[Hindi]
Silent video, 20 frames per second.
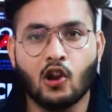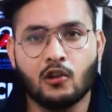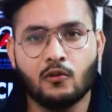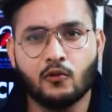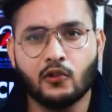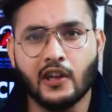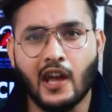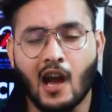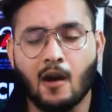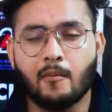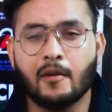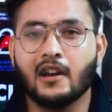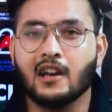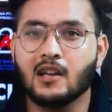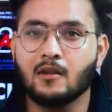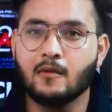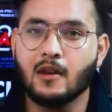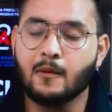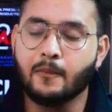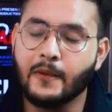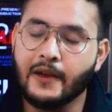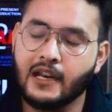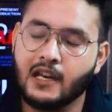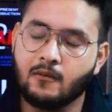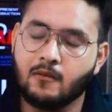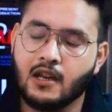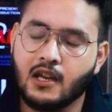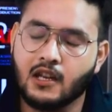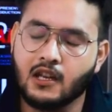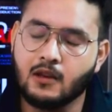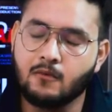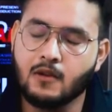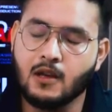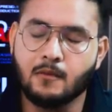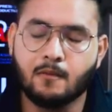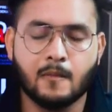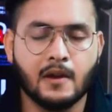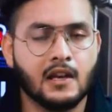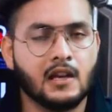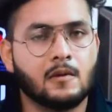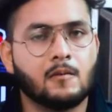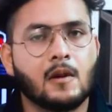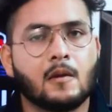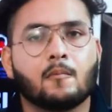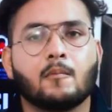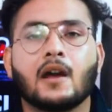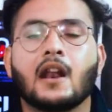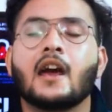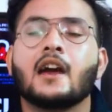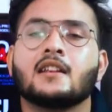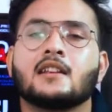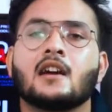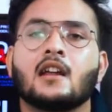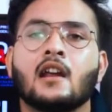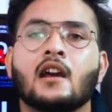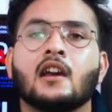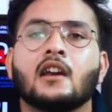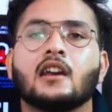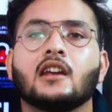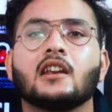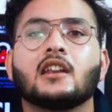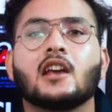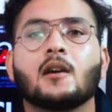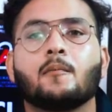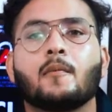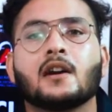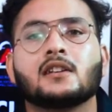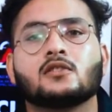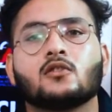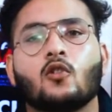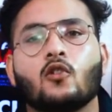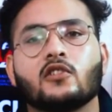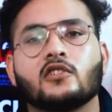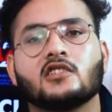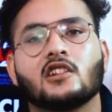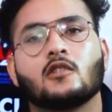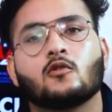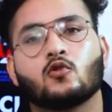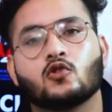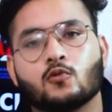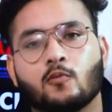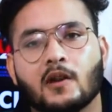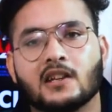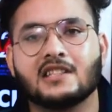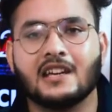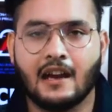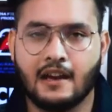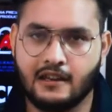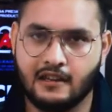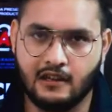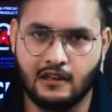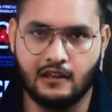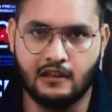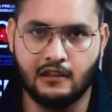बॉलीवुड यहाँ पर रीमेक पे रीमेक रीमेक में रीमेक बनाया जा रहा है इनके पास ओरिजिनल कुछ बचा ही